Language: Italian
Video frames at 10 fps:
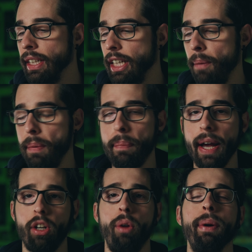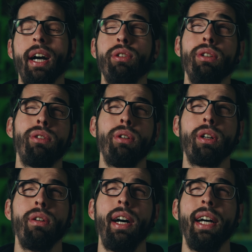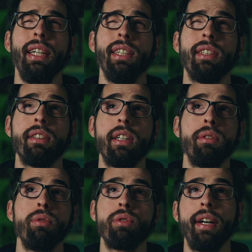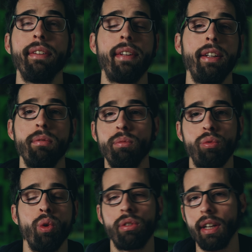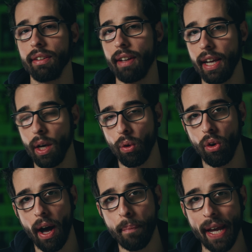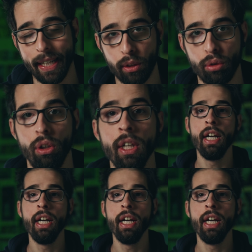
il b l'ho pagato intorno ai 70, 80, 80 euro a pezzo.